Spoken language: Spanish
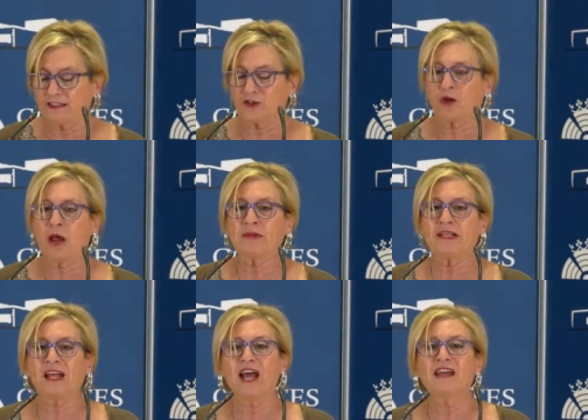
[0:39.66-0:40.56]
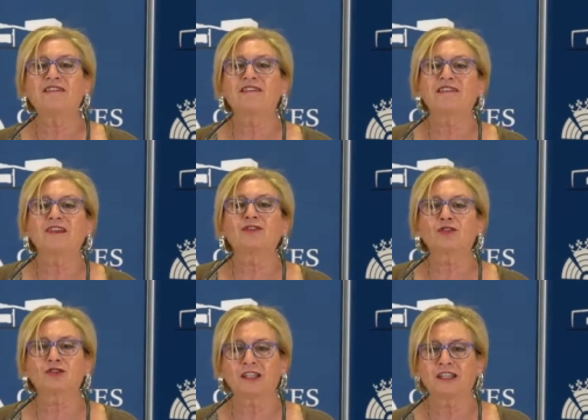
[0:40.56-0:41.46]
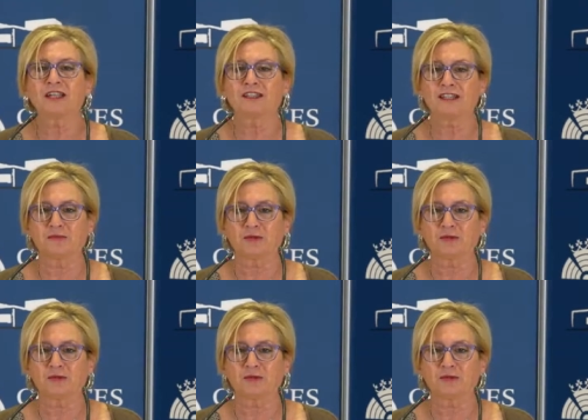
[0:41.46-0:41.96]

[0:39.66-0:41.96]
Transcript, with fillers: que solamente hay 186